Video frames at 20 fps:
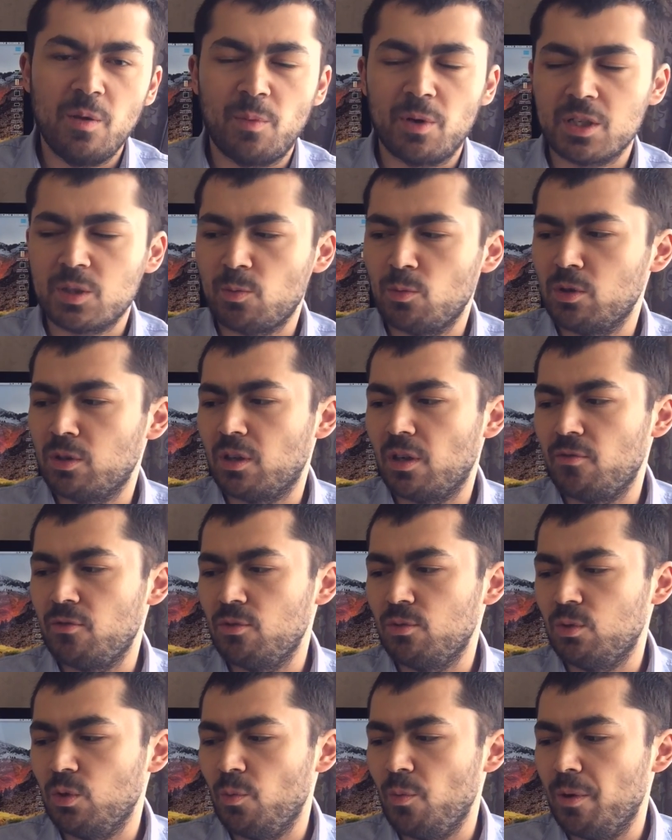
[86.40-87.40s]
и просмотра в
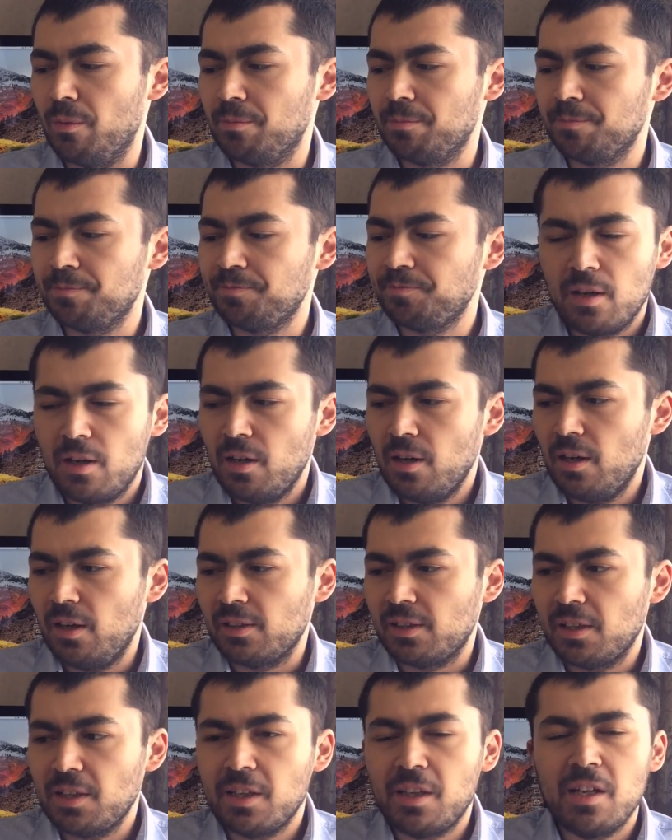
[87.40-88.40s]
YouTube. А
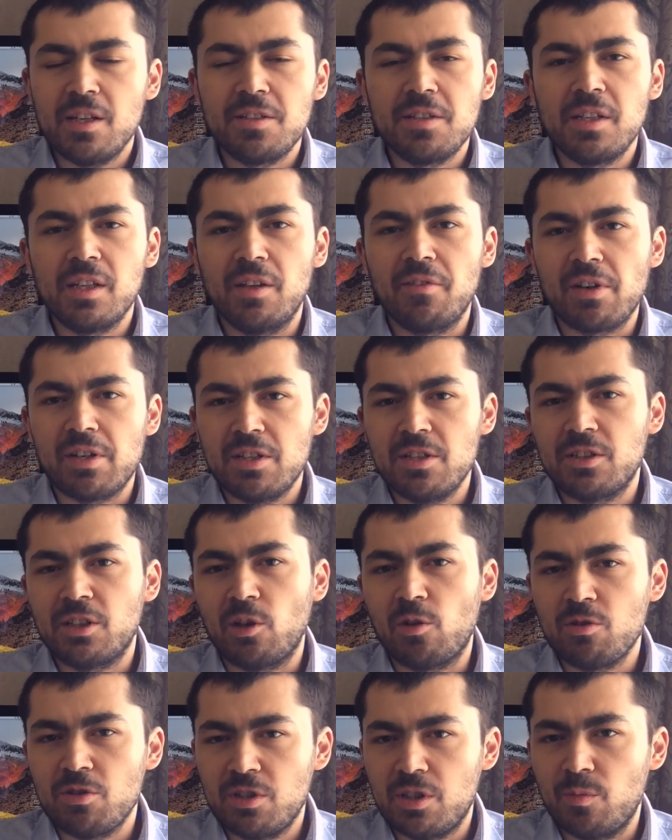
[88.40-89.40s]
за такие деньги в российской
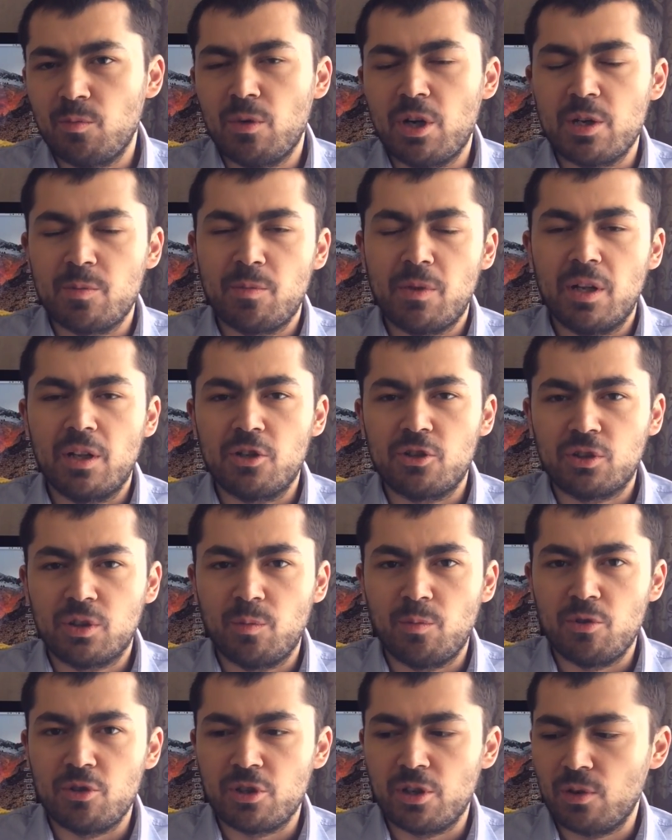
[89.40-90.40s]
рознице мало что
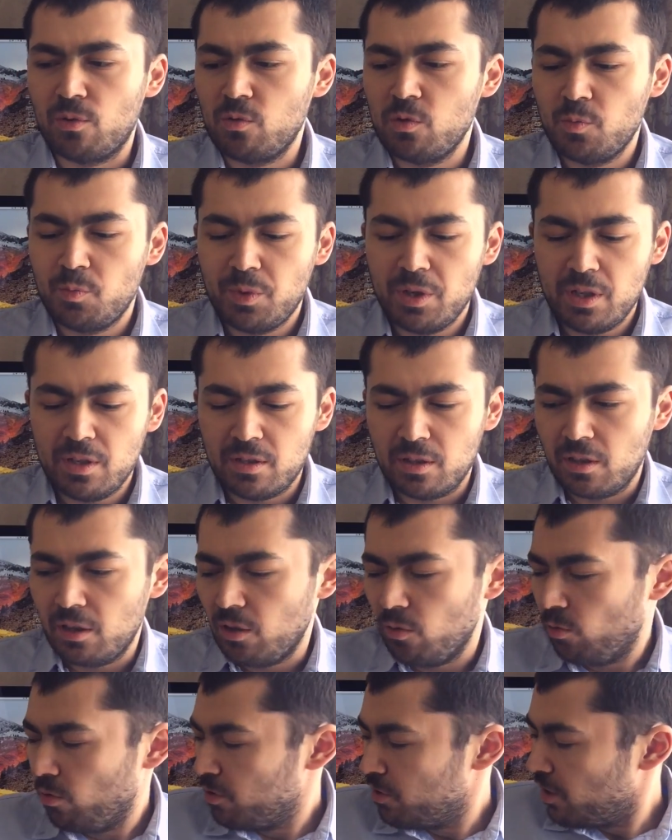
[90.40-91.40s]
можно купить,
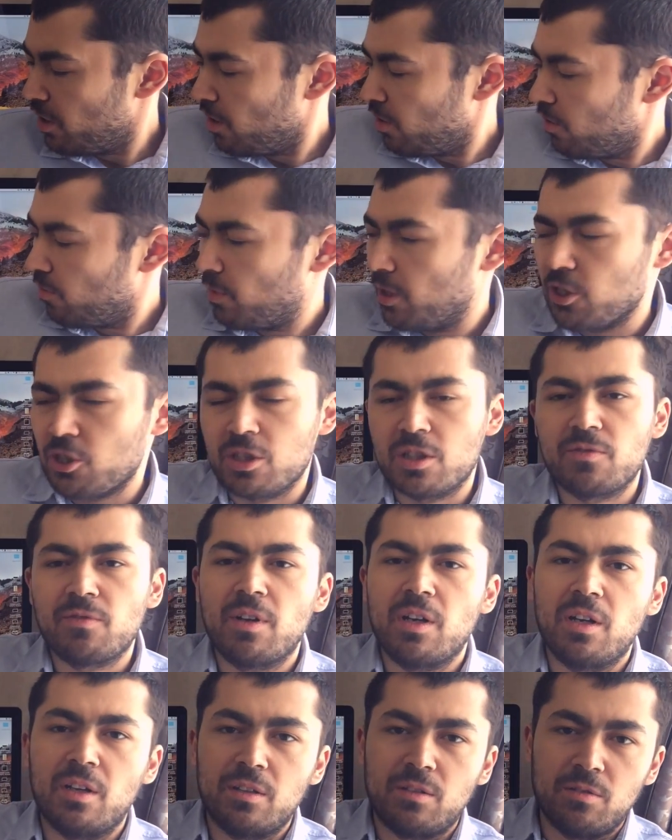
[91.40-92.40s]
и у людей
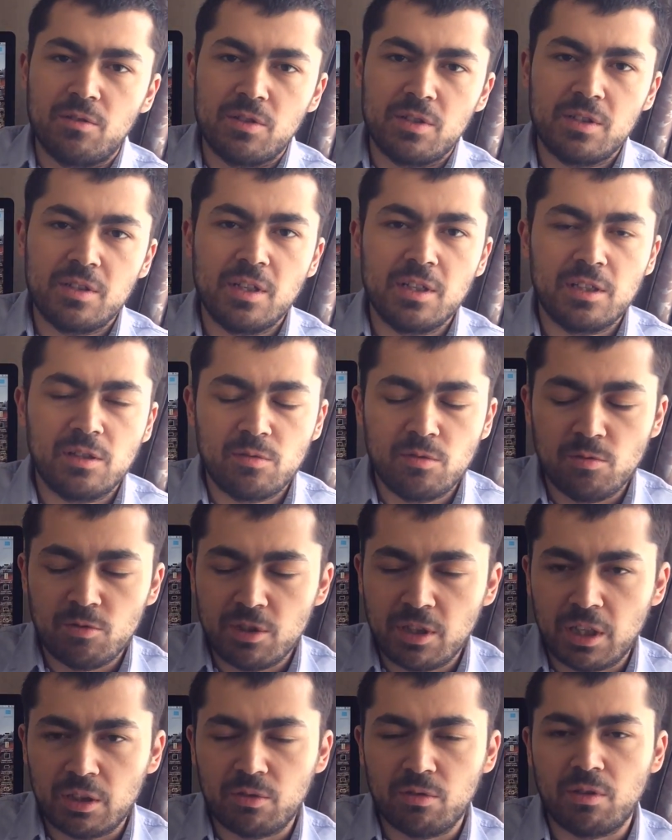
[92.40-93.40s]
большинства, то есть есть
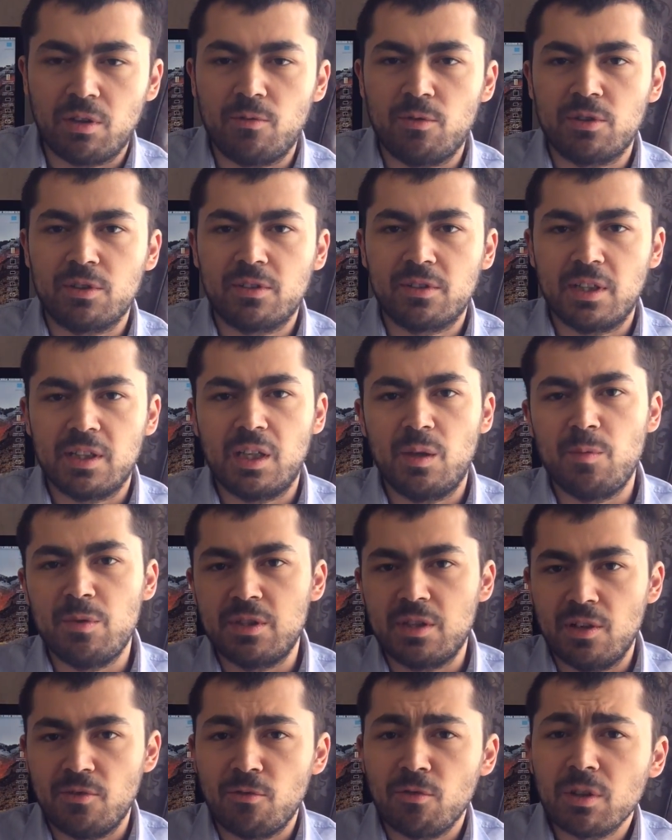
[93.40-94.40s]
люди, которые вот такими
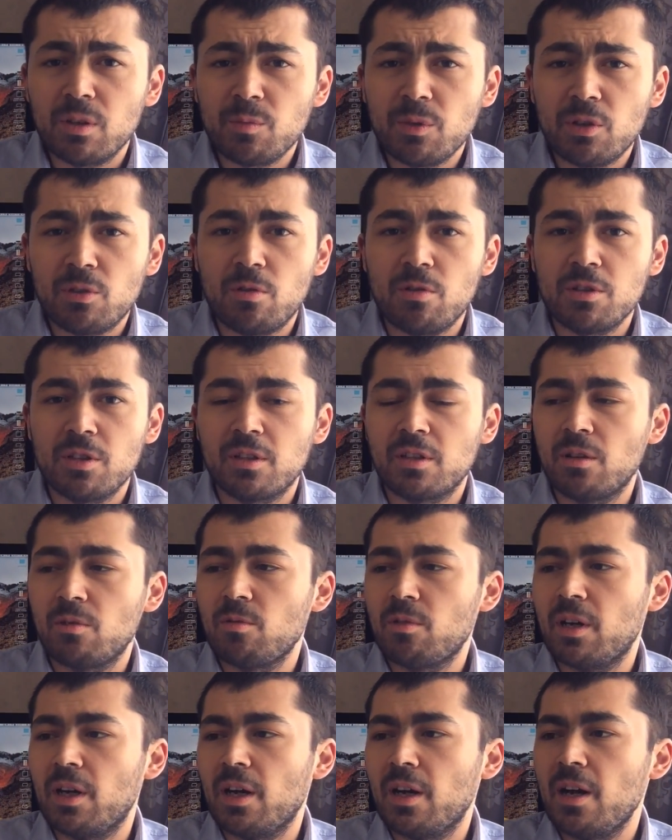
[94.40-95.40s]
телефонами ходят на
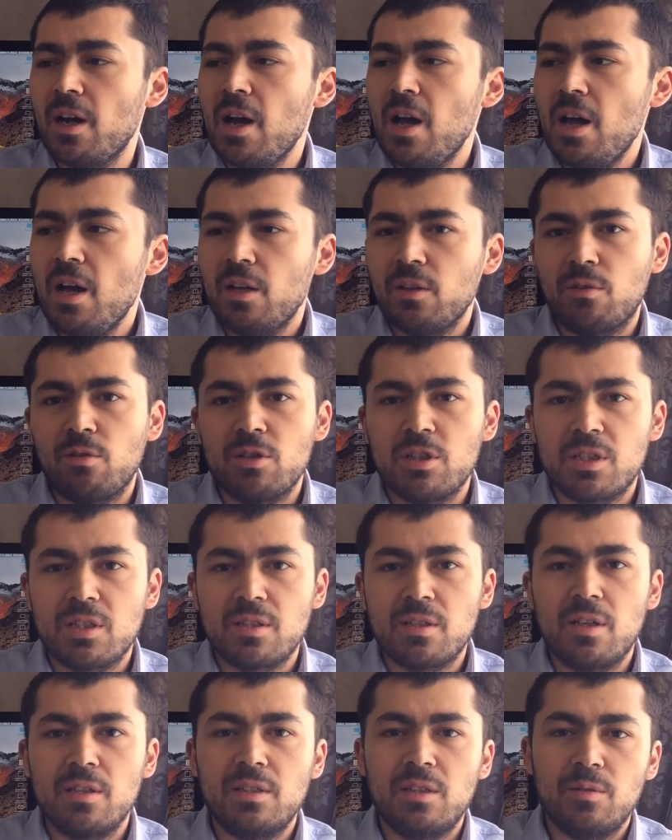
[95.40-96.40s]
руках, то
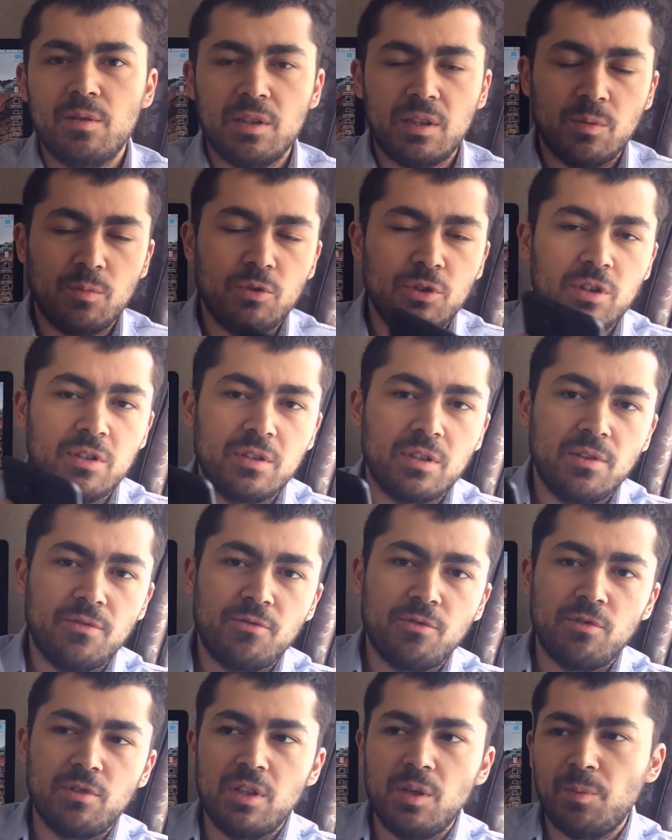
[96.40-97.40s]
есть это, это будет
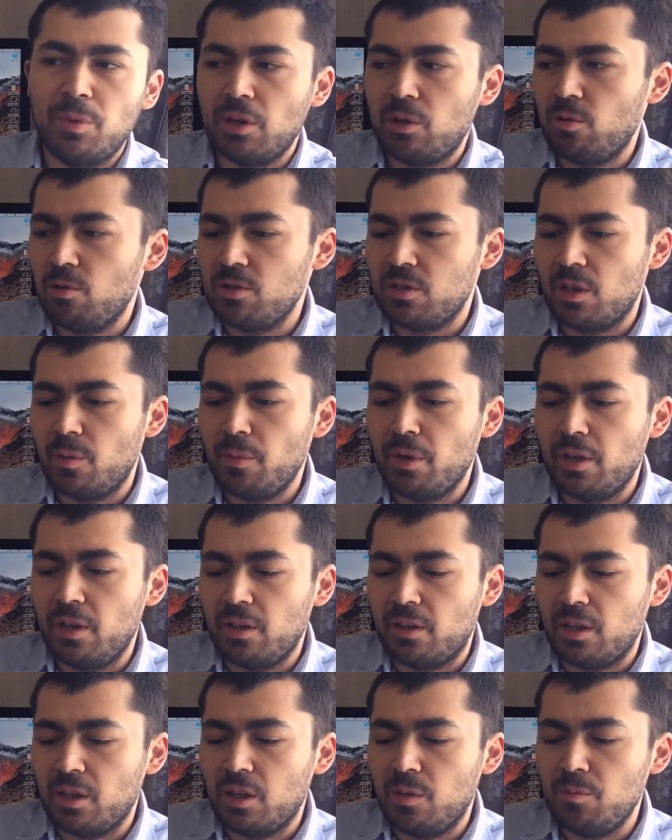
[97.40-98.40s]
телефон неплохой заменой
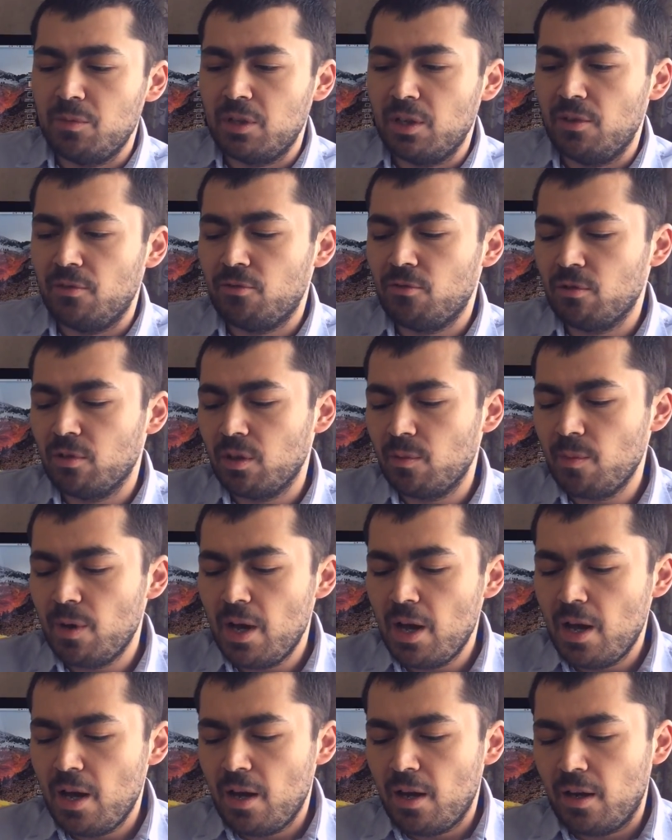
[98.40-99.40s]
таким телефоном.
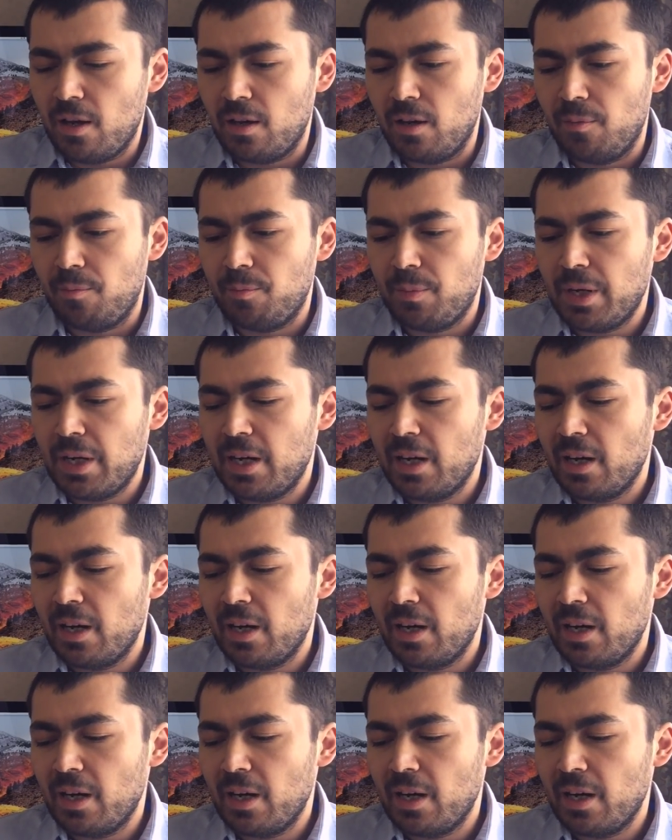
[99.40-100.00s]
Э, по